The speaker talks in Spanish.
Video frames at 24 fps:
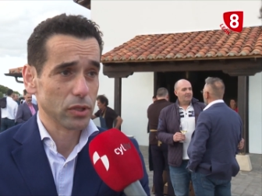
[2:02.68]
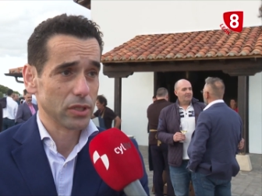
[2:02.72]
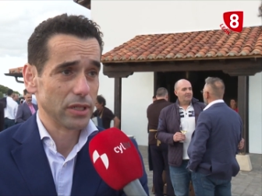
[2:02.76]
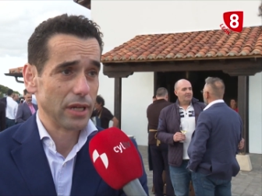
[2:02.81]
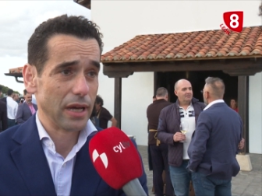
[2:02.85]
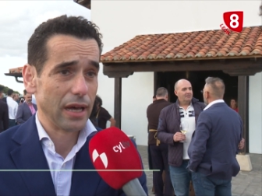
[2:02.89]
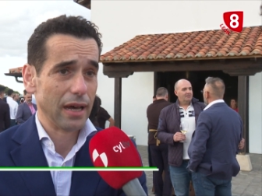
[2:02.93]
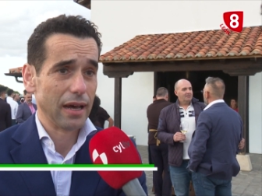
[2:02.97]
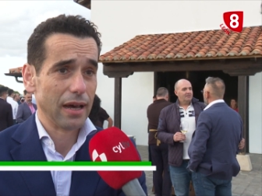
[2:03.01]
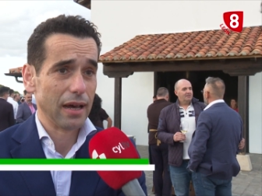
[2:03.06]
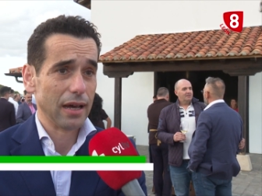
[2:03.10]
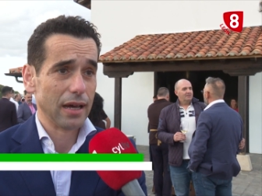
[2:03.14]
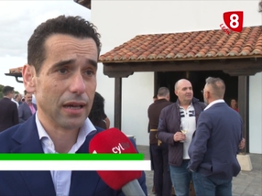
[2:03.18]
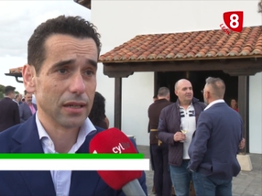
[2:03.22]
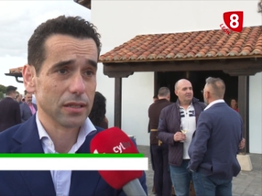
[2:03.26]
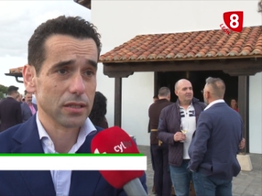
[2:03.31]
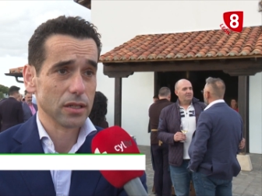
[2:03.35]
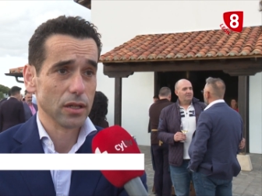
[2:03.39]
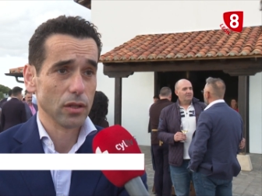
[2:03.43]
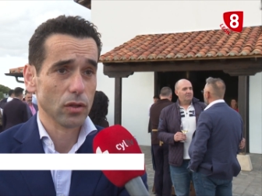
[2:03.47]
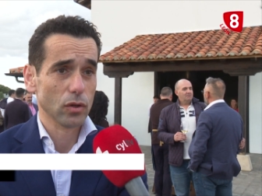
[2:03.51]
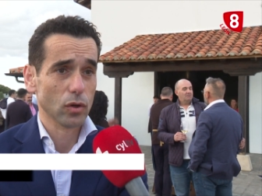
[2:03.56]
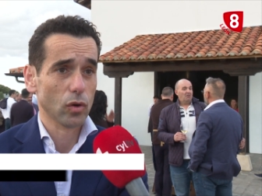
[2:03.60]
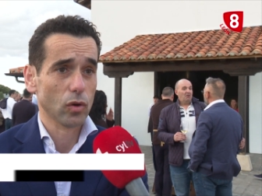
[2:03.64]
pues ha
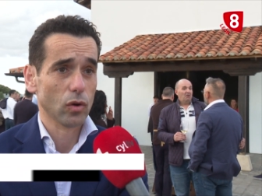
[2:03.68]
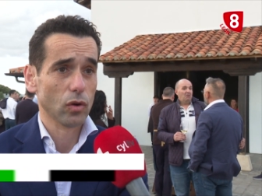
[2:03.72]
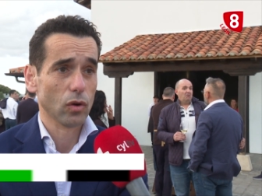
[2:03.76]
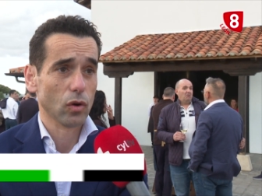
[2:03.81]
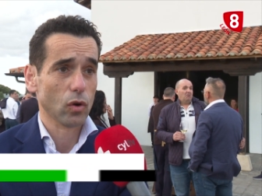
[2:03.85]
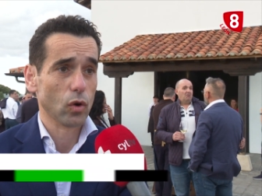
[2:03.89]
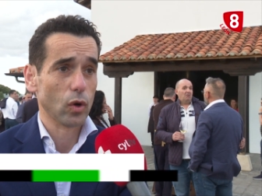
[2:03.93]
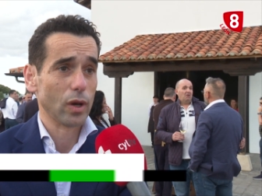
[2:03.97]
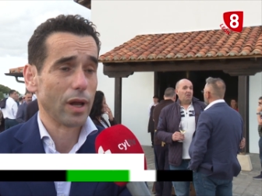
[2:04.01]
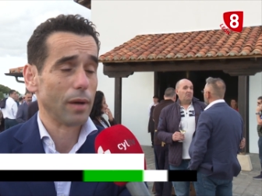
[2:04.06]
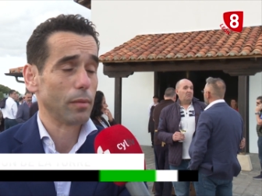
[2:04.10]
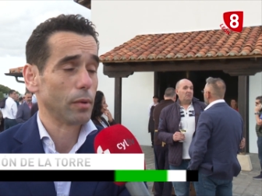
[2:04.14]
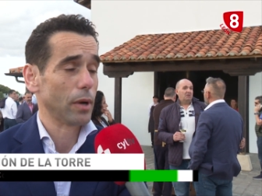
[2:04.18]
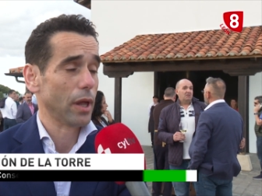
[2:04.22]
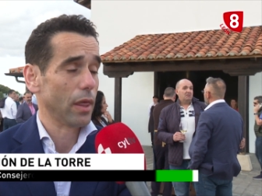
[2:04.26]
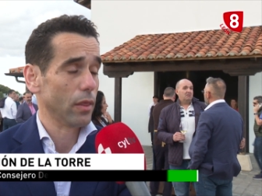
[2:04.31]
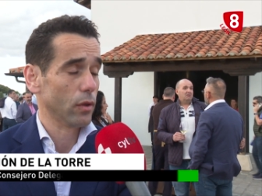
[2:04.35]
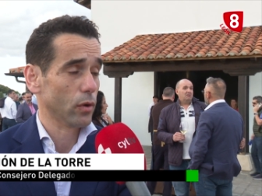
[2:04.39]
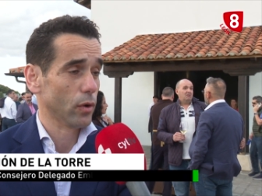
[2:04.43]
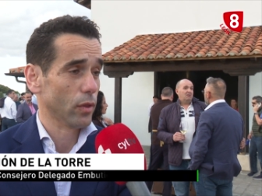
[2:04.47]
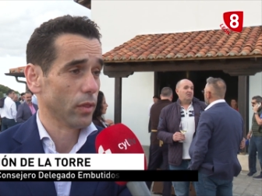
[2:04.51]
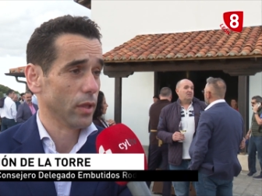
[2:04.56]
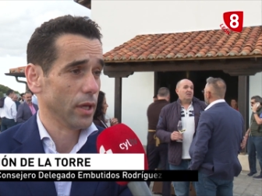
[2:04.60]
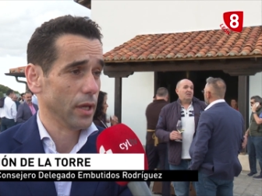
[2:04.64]
sido
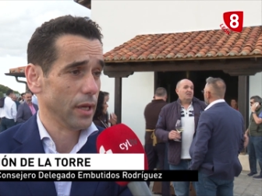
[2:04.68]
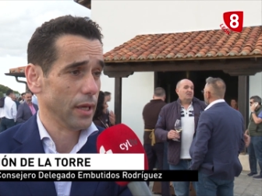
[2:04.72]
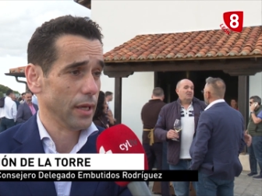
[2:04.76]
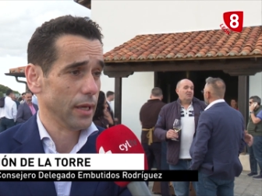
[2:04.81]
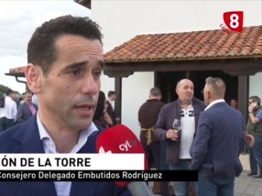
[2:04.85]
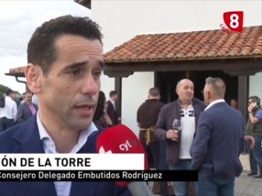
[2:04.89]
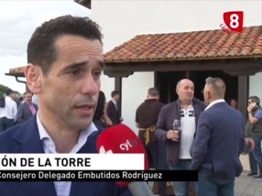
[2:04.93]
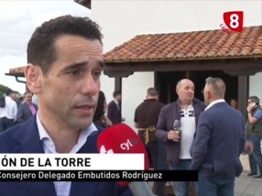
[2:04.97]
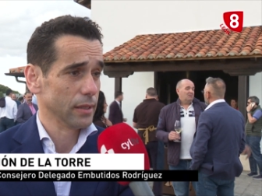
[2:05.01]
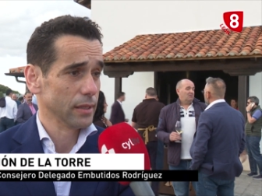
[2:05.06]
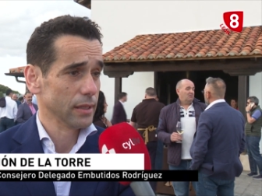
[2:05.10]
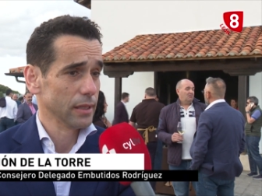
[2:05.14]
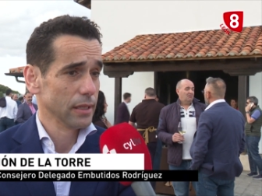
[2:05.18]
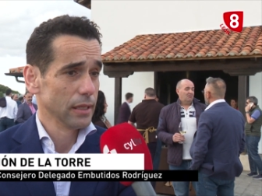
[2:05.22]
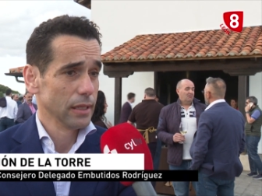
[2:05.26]
colaborador de,